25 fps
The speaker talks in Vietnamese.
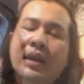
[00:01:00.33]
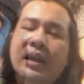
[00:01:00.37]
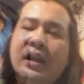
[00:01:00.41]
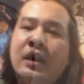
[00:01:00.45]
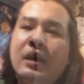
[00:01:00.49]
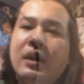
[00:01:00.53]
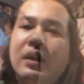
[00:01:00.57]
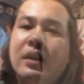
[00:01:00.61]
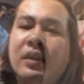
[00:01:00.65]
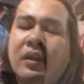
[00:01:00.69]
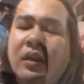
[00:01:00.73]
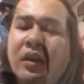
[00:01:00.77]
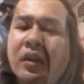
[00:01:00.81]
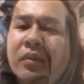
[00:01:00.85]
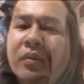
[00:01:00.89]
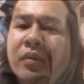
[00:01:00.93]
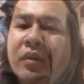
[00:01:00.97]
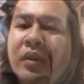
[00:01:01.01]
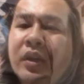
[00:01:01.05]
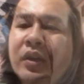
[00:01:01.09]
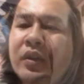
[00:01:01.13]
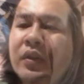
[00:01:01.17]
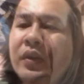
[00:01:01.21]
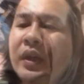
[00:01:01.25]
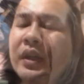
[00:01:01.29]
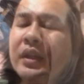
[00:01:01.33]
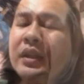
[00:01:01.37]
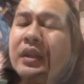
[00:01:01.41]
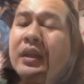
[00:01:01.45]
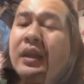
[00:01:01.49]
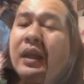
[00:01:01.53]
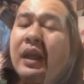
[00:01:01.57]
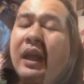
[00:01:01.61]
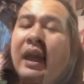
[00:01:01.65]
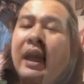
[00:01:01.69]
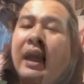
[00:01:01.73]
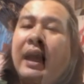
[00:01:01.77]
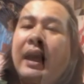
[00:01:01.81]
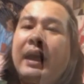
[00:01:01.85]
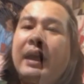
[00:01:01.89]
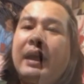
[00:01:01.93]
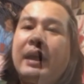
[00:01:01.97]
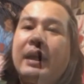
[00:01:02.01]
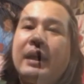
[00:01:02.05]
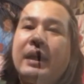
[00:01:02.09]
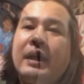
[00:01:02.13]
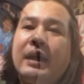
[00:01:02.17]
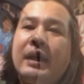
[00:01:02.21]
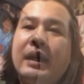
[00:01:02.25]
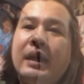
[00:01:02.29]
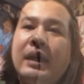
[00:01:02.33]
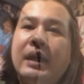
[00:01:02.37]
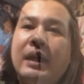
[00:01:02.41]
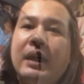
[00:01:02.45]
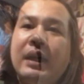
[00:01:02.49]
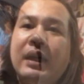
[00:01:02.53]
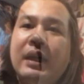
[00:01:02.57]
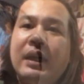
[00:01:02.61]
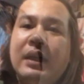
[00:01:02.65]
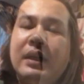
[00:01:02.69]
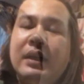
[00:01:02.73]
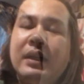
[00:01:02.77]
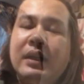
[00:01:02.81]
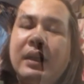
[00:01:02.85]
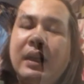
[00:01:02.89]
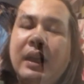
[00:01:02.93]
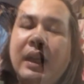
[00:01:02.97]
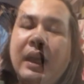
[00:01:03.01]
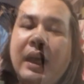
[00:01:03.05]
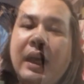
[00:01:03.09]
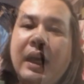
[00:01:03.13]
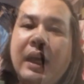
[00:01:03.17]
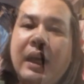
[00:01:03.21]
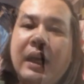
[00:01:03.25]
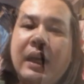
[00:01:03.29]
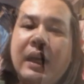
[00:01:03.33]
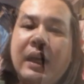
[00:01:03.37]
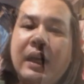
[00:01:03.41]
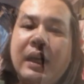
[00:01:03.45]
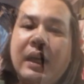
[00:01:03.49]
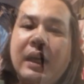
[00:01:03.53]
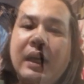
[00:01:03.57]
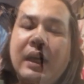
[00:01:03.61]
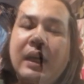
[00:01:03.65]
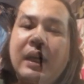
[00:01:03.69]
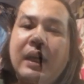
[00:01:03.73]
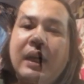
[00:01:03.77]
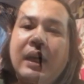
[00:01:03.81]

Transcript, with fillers: Con tin là những việc con làm vừa qua rất có ý